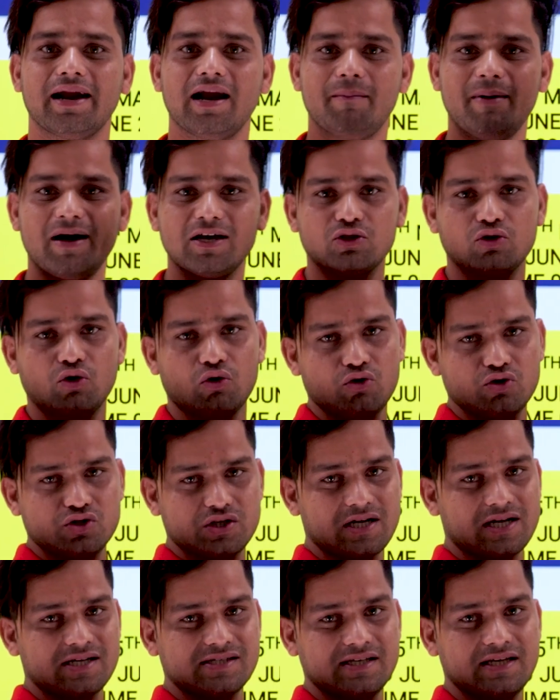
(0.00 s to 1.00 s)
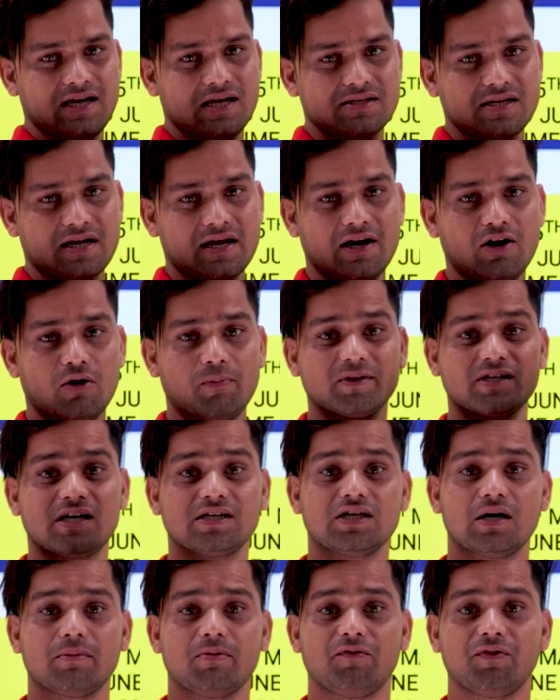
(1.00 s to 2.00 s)
करना भाई दो क्वेश्चन का सही आंसर करने और पचास
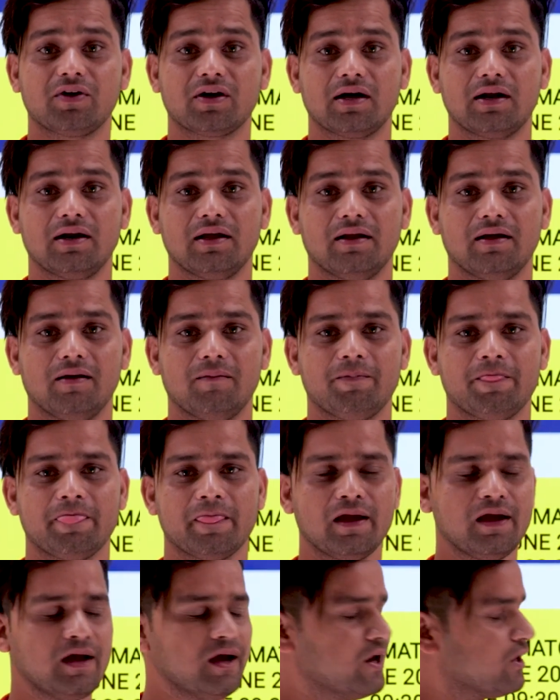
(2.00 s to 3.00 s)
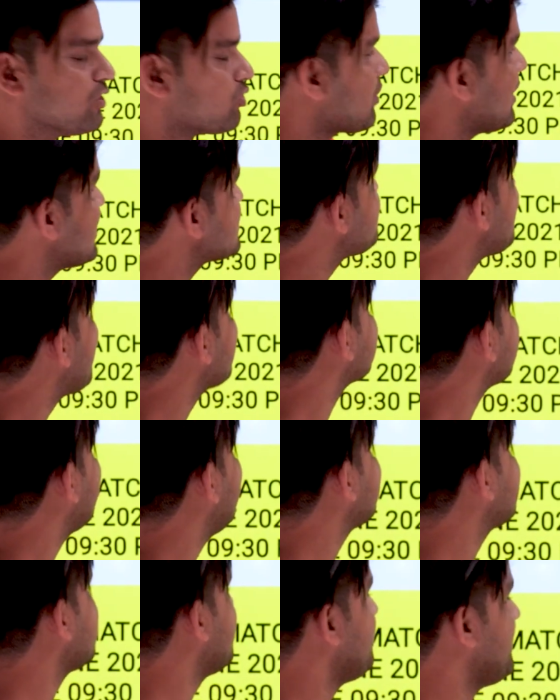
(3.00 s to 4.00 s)
हज़ार रुपए विन कर लेने तो गाइज बात कर
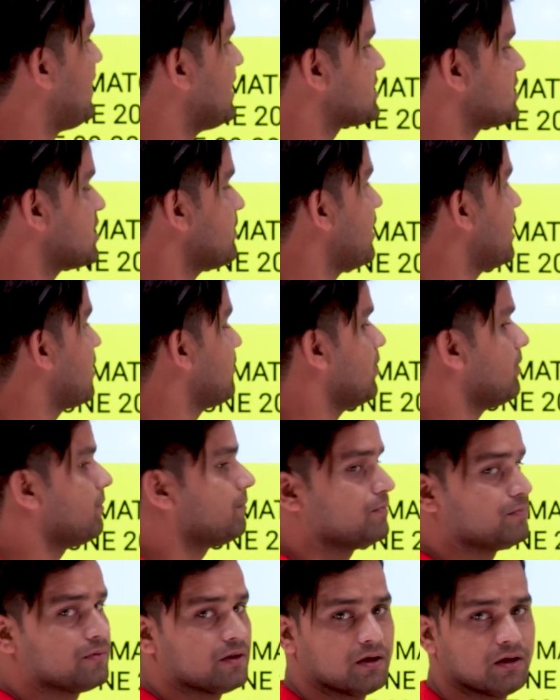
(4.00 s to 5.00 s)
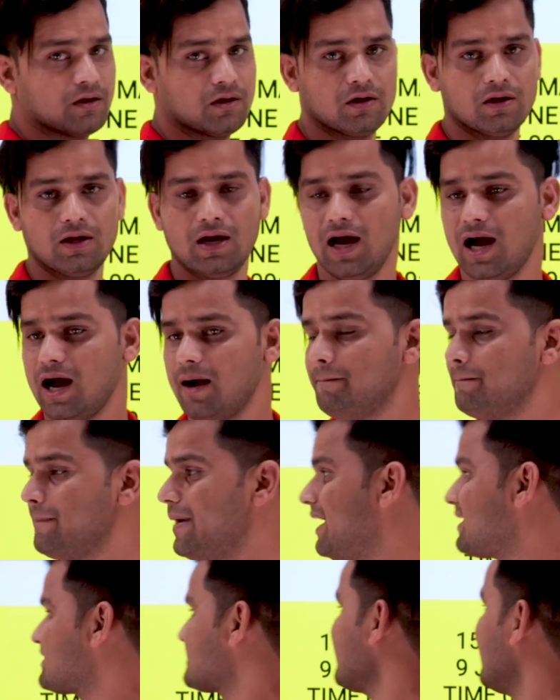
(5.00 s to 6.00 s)
लेते हैं मैच के बारे में अब
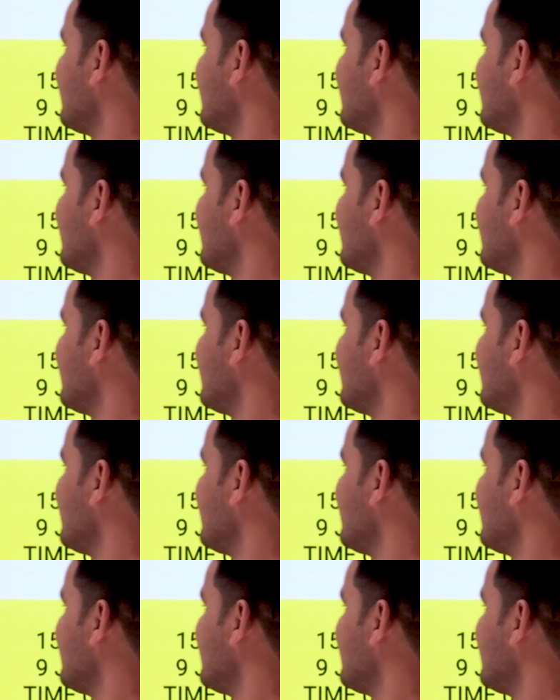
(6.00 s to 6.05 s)
मैच